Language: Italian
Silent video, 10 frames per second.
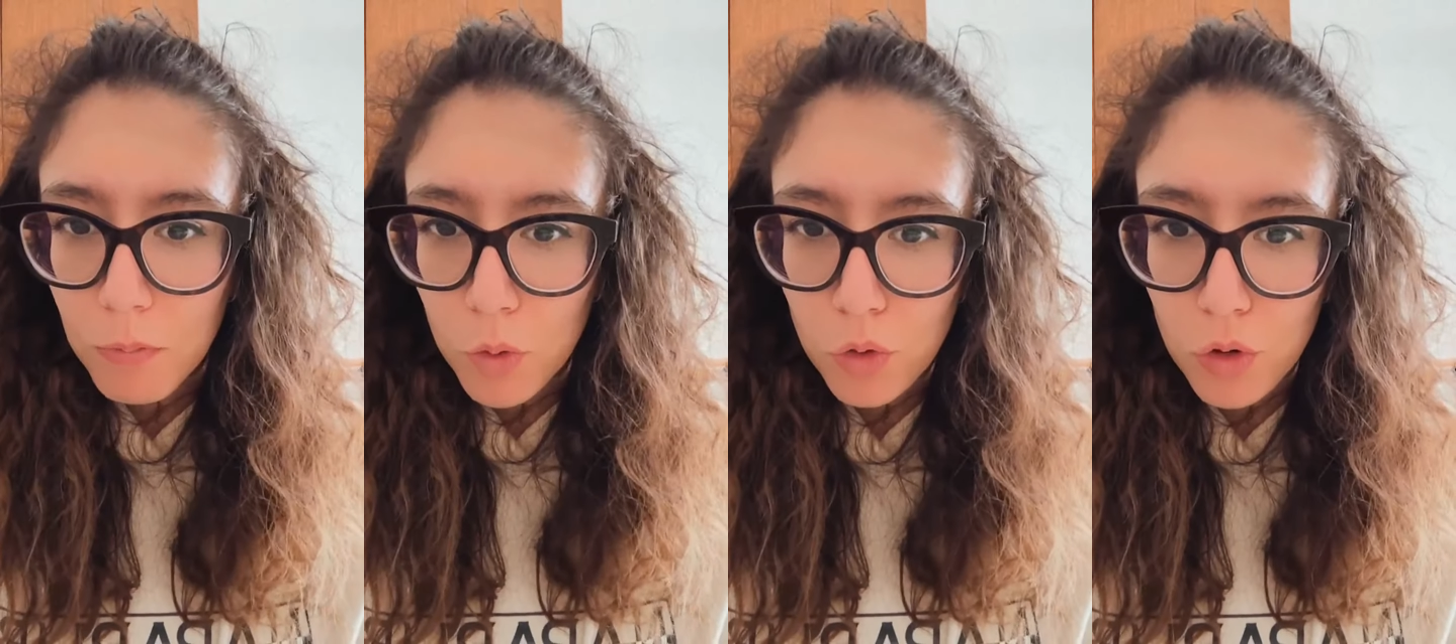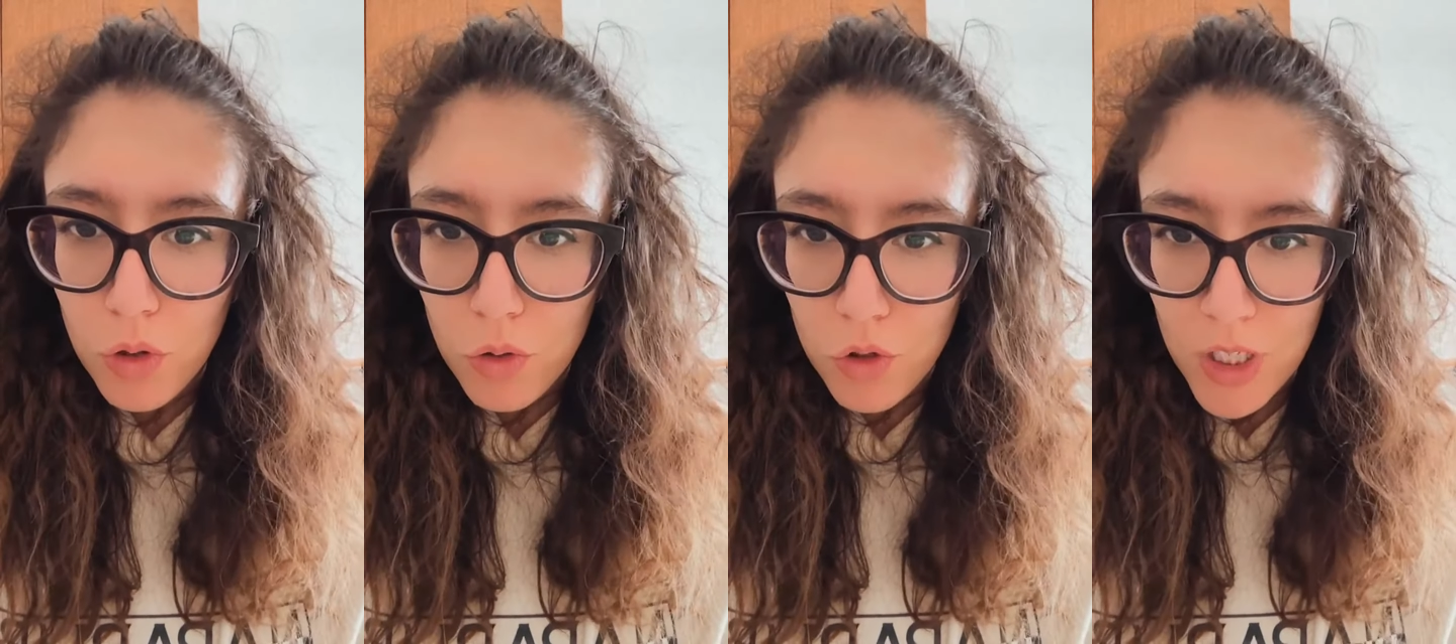
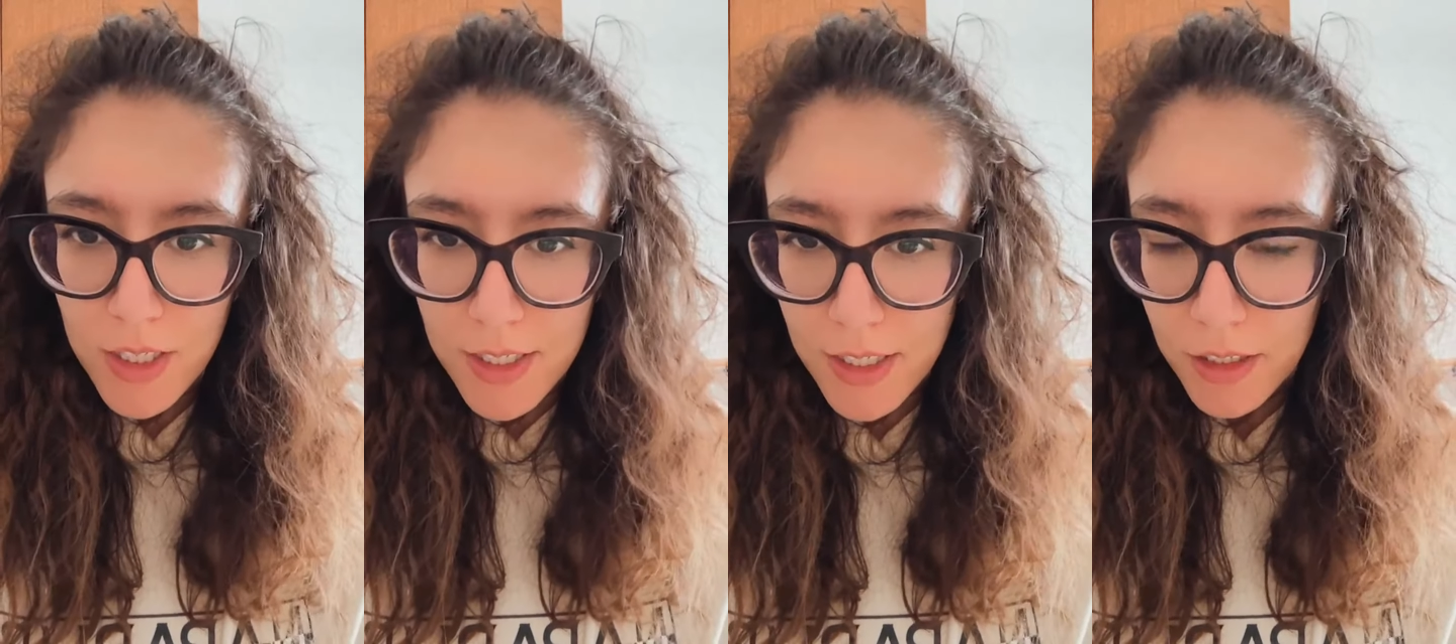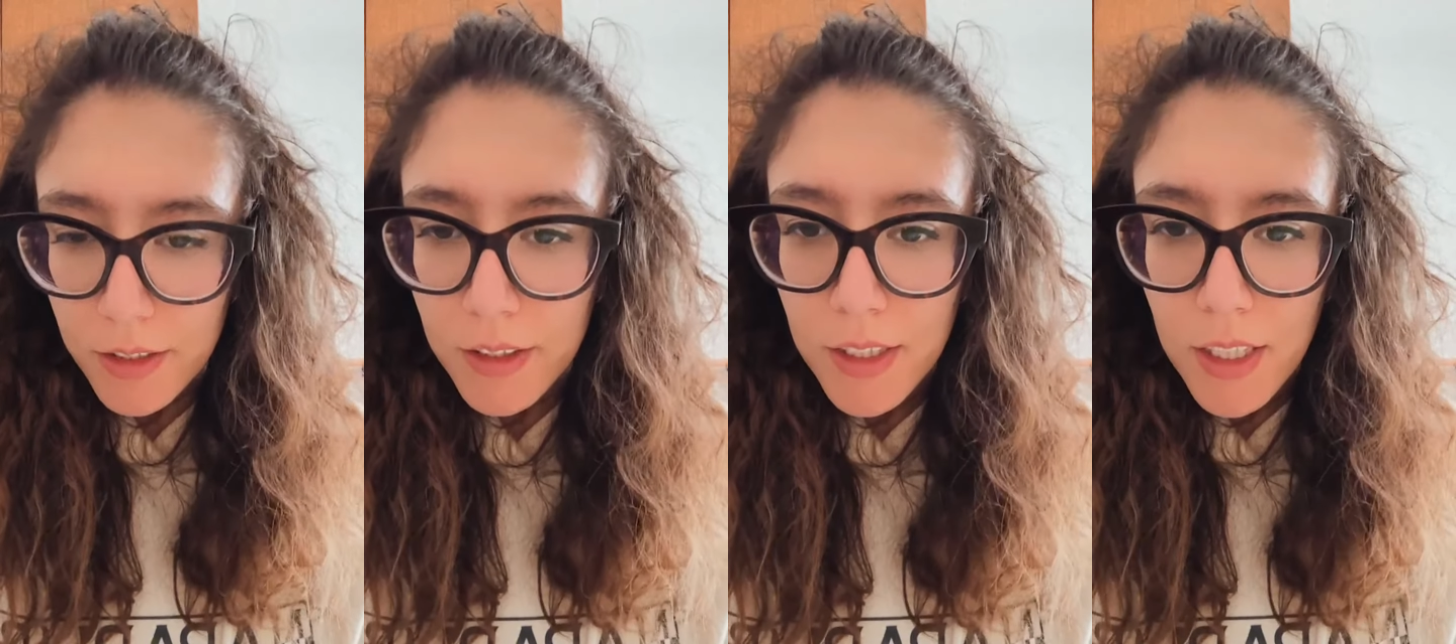buongiorno
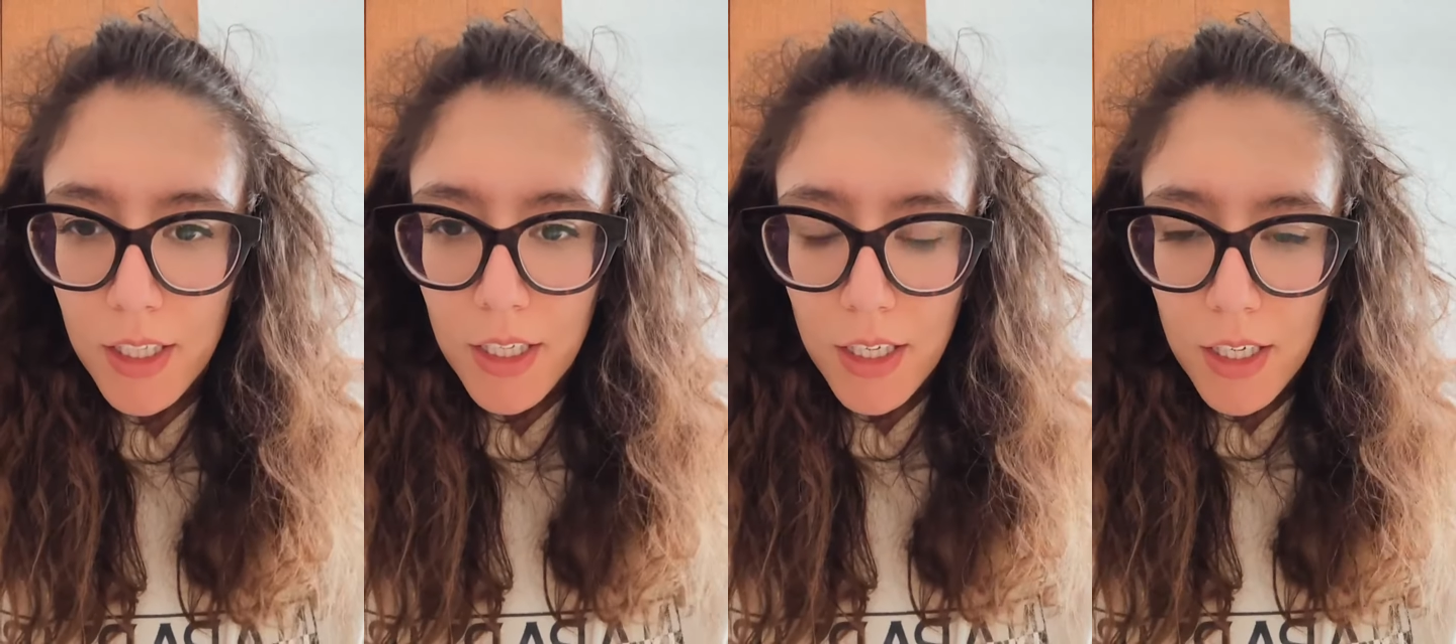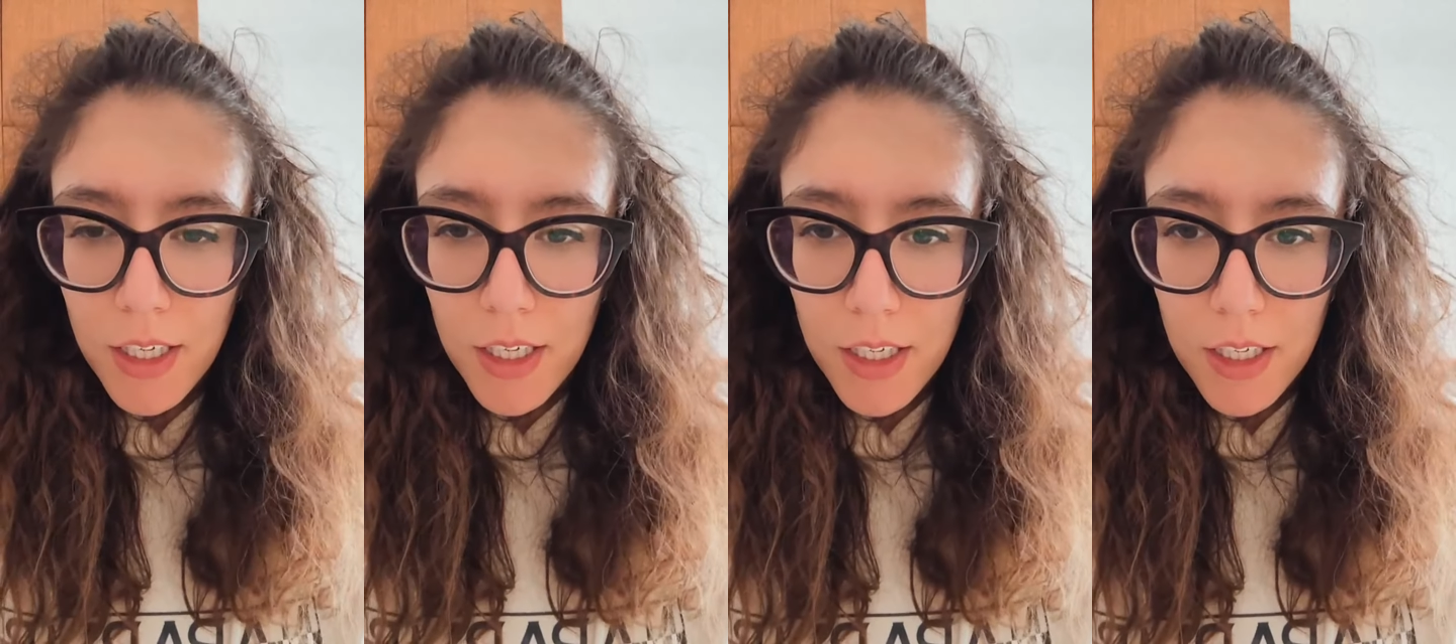Cinzia,
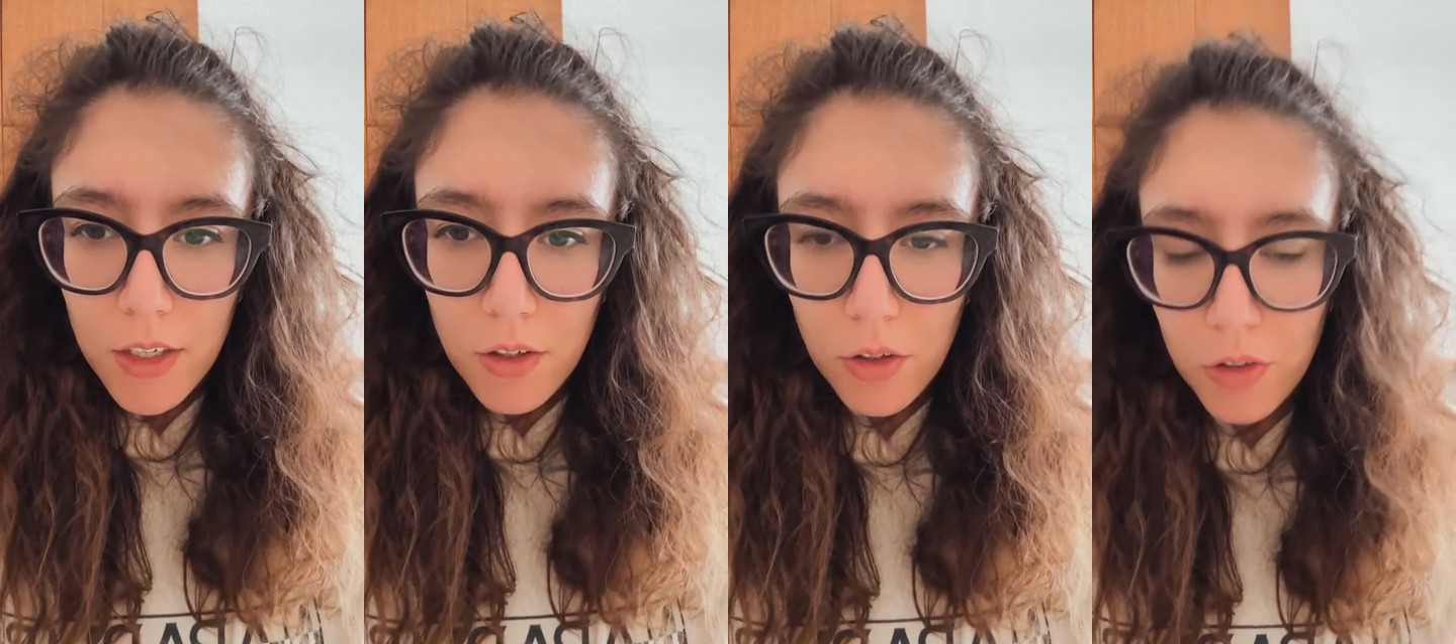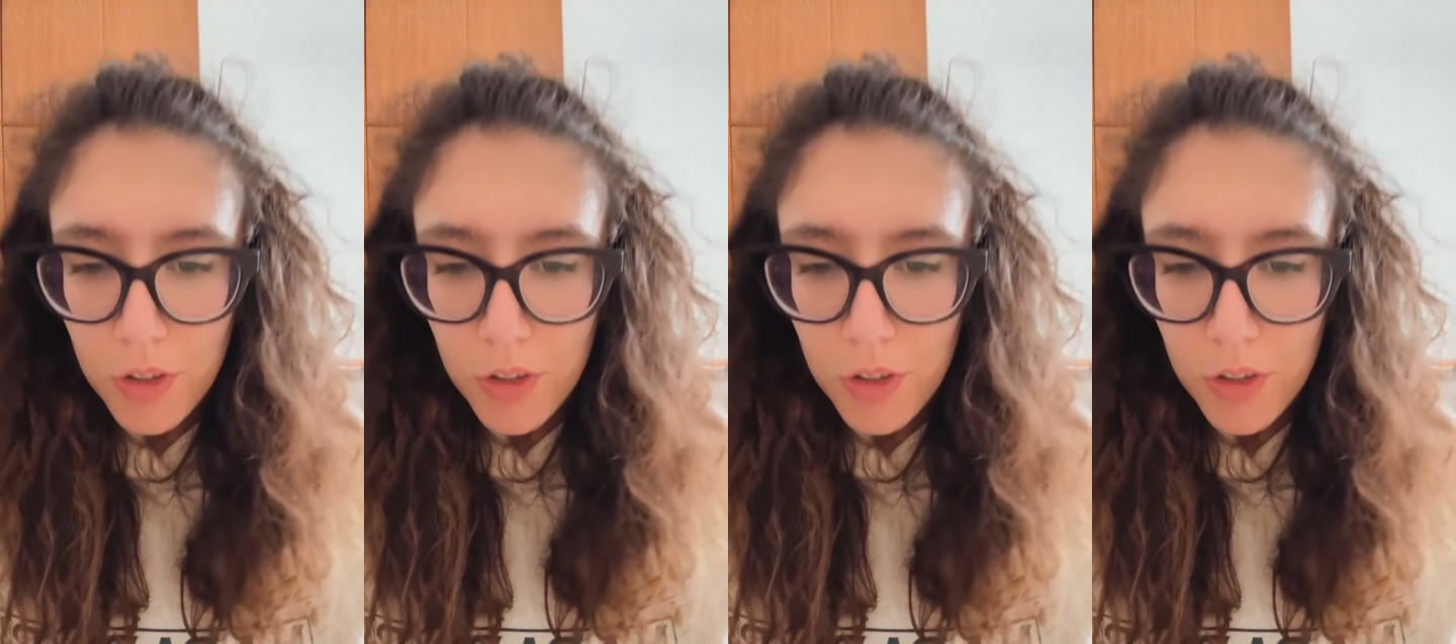ho